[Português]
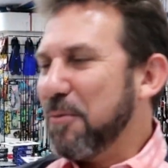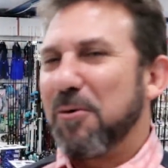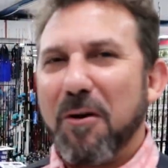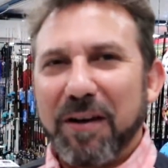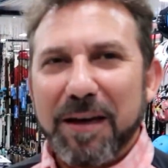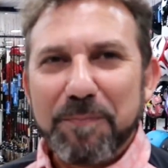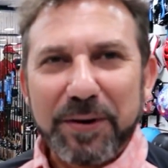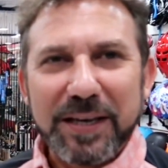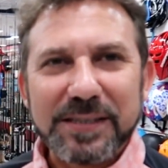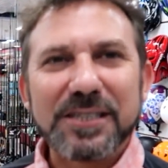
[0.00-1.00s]
como qualquer
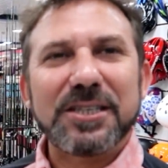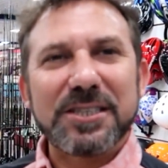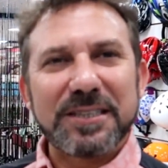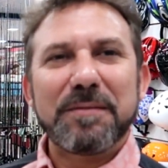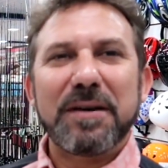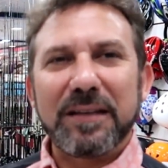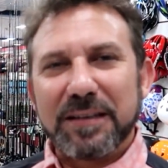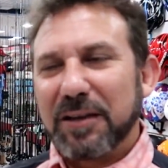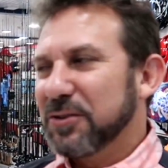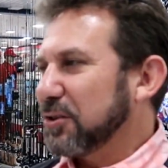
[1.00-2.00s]
empresa, a gente também
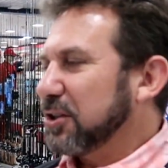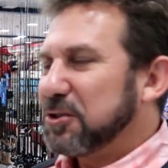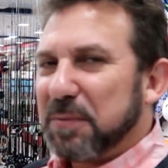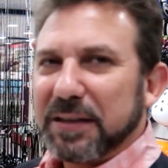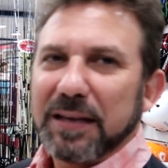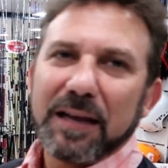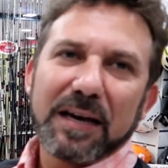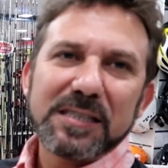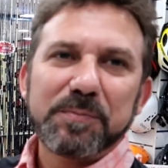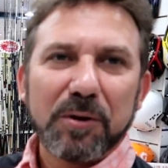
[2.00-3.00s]
tem os nossos
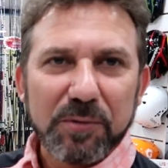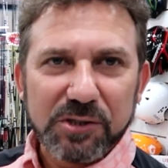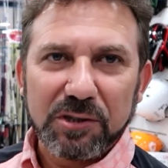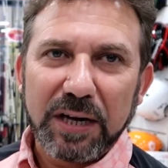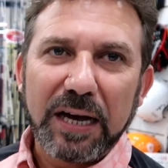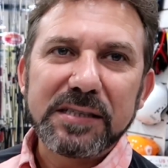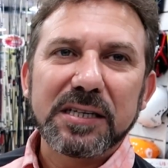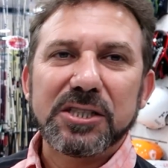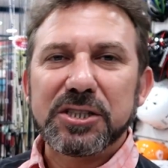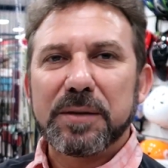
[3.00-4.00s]
materiais promocionais
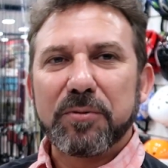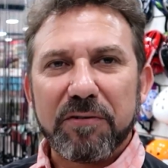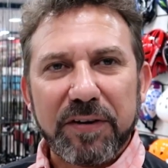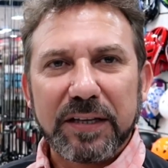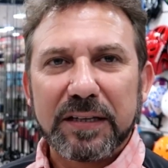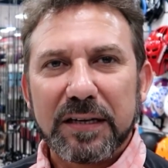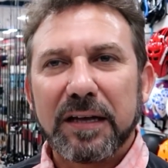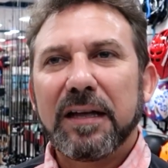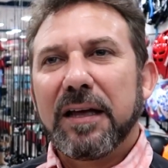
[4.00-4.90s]
que a gente aproveita